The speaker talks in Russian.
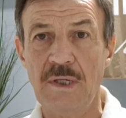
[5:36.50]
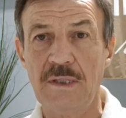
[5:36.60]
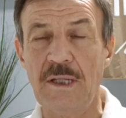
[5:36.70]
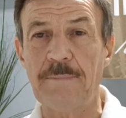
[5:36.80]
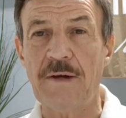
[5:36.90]

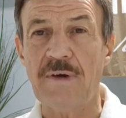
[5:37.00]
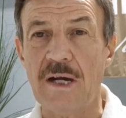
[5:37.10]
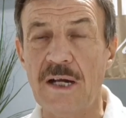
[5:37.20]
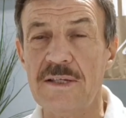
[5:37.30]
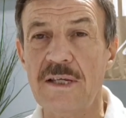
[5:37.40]
на
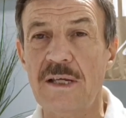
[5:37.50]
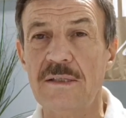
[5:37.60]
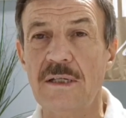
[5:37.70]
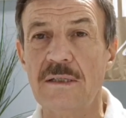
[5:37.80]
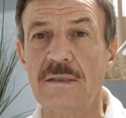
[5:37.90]
правах
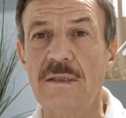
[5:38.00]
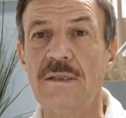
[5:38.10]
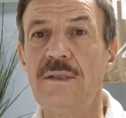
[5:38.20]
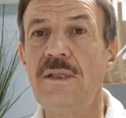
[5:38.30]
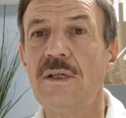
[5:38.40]
хозяина,
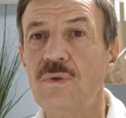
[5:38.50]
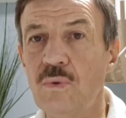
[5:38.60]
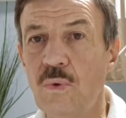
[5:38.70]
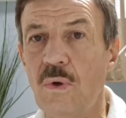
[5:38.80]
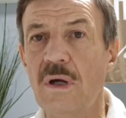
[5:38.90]

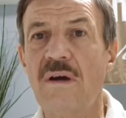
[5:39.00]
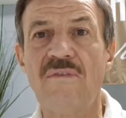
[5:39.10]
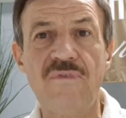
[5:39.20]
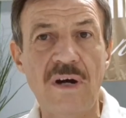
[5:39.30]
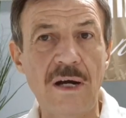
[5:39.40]
никто к
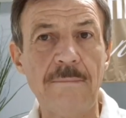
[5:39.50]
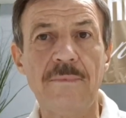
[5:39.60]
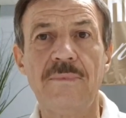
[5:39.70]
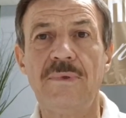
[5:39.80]
вам